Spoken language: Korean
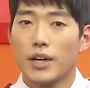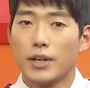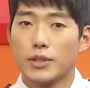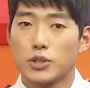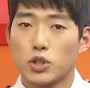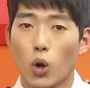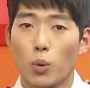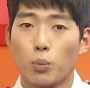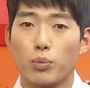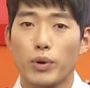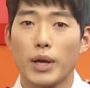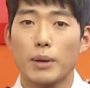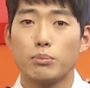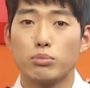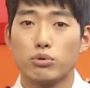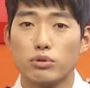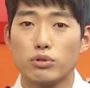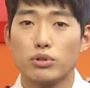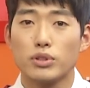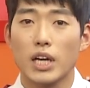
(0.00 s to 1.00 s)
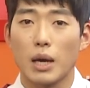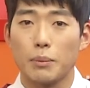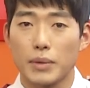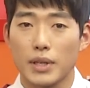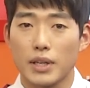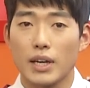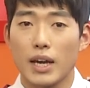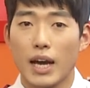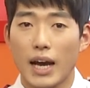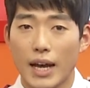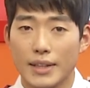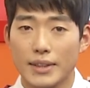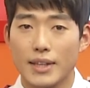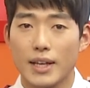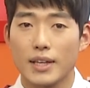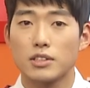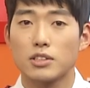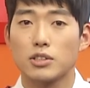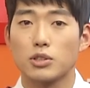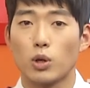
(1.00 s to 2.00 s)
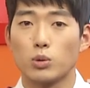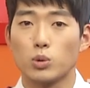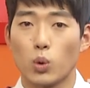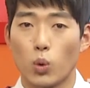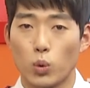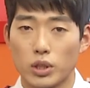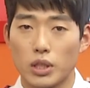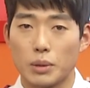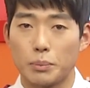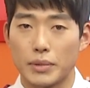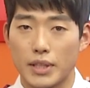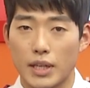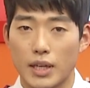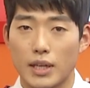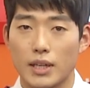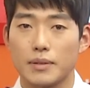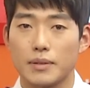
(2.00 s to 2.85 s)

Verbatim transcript: 정부의 무능함이 한탄스러운 오늘입니다.